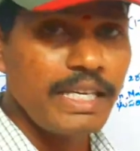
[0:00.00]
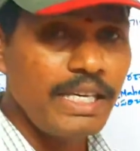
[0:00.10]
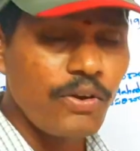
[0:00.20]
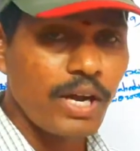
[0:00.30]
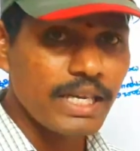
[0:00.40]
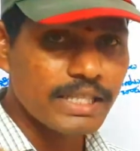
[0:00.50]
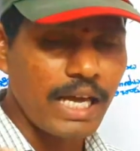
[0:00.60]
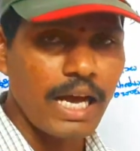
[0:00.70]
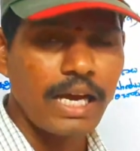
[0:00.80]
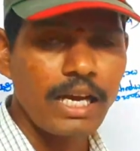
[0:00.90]
ఈ యొక్క
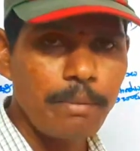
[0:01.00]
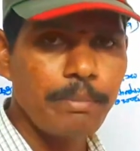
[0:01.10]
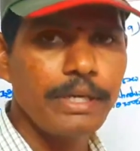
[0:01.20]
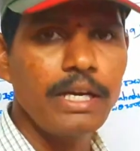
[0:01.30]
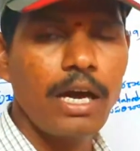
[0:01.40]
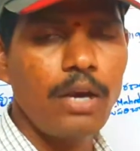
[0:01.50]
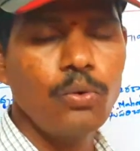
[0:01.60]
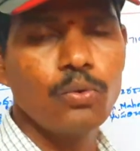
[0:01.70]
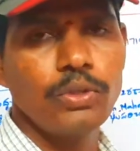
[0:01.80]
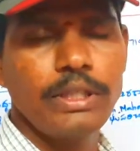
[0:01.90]
సహకణ పిండాలు
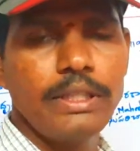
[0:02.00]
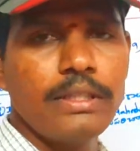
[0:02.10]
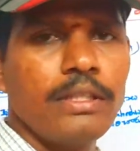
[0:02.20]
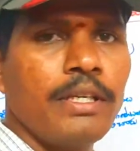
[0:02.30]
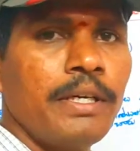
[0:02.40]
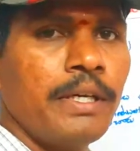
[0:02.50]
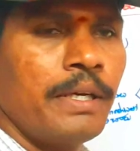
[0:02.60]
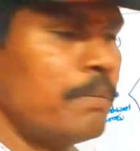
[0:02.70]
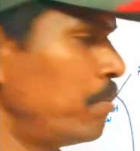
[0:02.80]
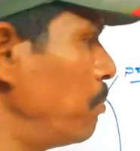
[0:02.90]

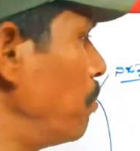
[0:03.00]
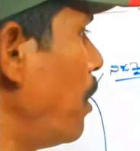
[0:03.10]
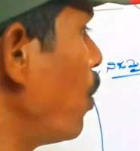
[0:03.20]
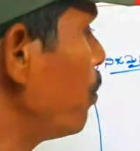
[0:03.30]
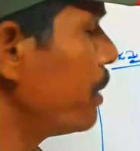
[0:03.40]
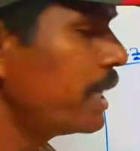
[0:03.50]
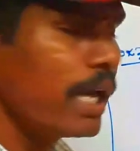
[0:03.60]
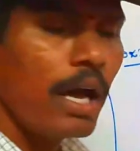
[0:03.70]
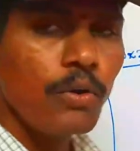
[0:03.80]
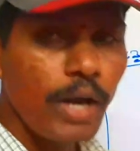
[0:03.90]

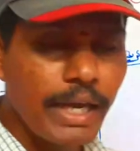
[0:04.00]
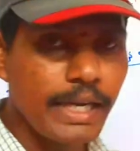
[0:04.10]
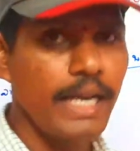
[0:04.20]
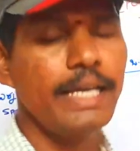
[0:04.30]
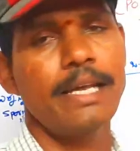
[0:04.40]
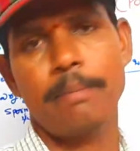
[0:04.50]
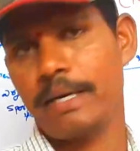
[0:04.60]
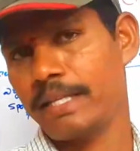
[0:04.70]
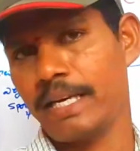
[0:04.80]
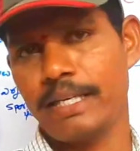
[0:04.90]
బహుపిండాలుగా ఎలా
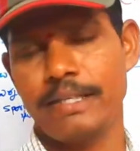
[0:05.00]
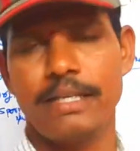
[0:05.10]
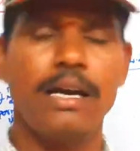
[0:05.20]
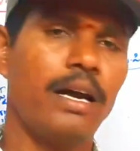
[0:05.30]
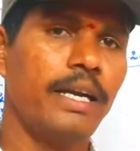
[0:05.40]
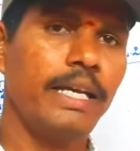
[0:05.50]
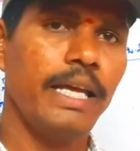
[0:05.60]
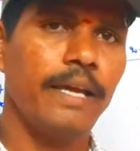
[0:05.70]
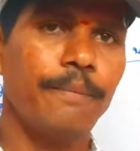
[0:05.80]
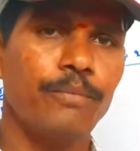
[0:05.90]
ఏర్పడతాయి అంటే
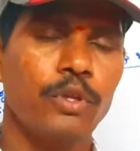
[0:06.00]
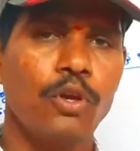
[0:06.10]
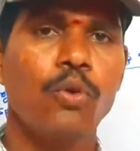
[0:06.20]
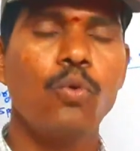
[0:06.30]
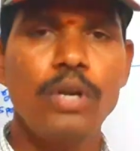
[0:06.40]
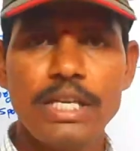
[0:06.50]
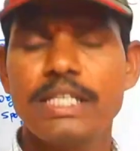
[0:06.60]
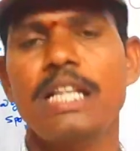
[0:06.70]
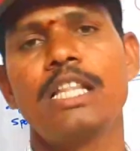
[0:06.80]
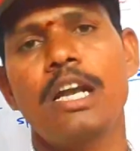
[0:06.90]
కొన్ని
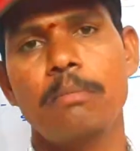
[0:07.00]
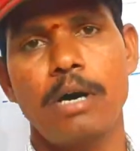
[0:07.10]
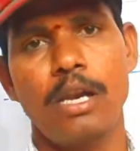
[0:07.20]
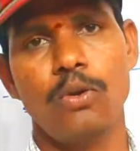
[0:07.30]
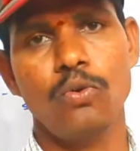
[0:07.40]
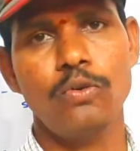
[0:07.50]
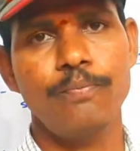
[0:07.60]
సందర్భాలలో